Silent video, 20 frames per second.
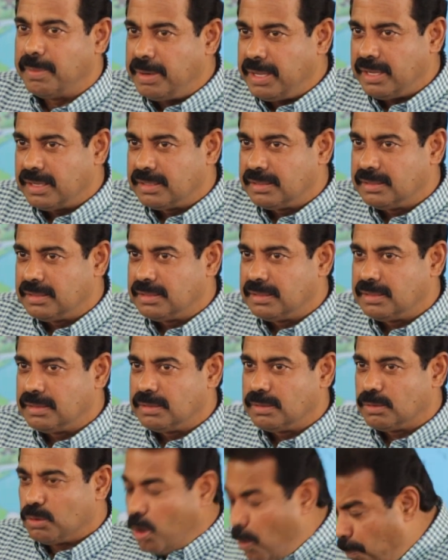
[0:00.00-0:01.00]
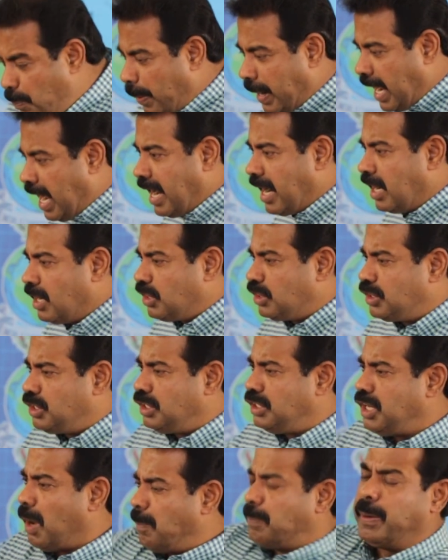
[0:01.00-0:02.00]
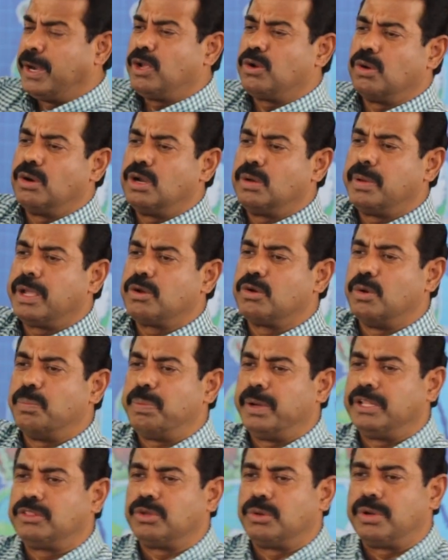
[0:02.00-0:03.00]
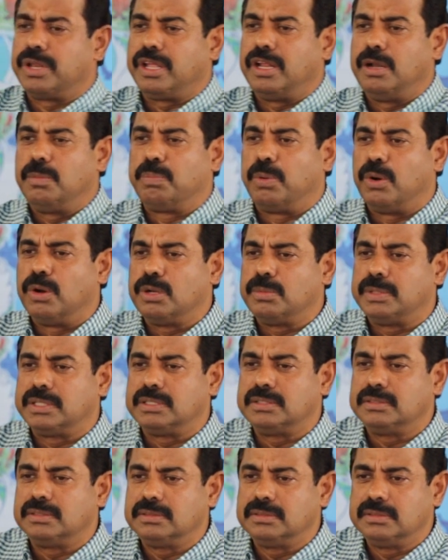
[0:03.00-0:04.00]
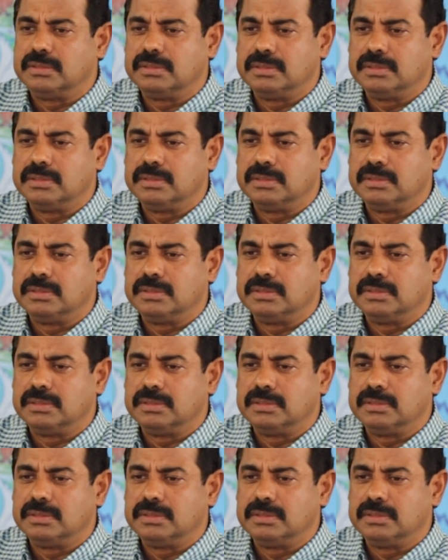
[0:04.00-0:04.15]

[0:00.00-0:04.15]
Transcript: எப்படி குப்பையை எடுத்து எப்படி கொண்டு போய் குப்பை தொட்டியில் போடுவது